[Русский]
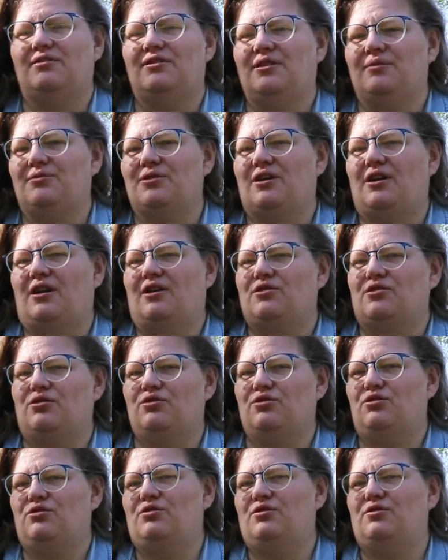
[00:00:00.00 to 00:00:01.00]
совсем с
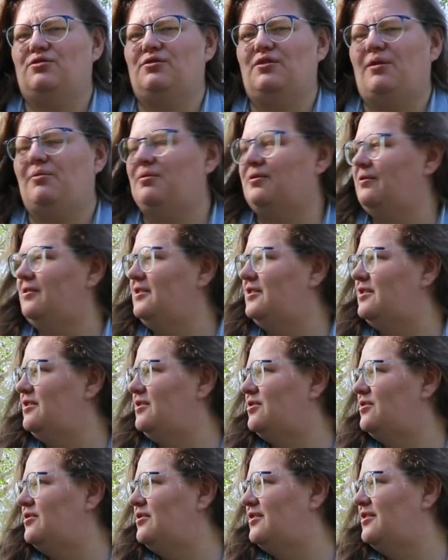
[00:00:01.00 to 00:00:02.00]
краешку. Чуть-чуть сюда подвинься
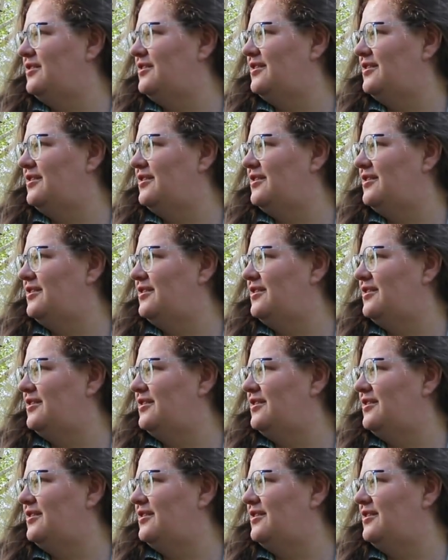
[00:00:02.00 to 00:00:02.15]
еще.